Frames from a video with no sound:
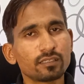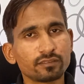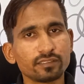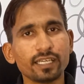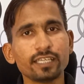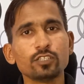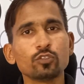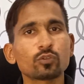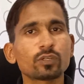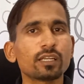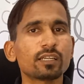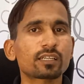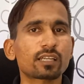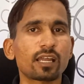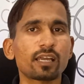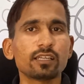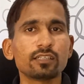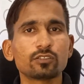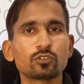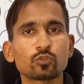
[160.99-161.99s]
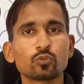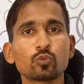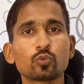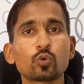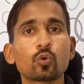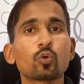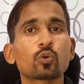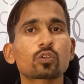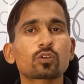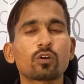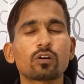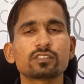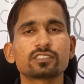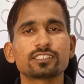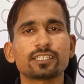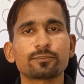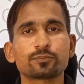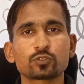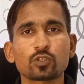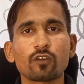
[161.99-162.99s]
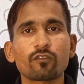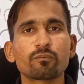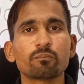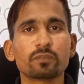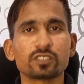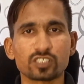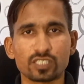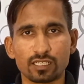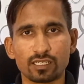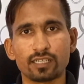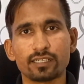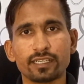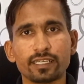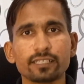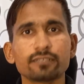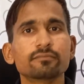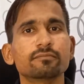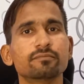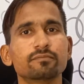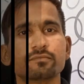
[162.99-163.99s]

देन यू कैन ट्राई टू कोर कॉन्सेप्ट ऑफ मशीन लर्निंग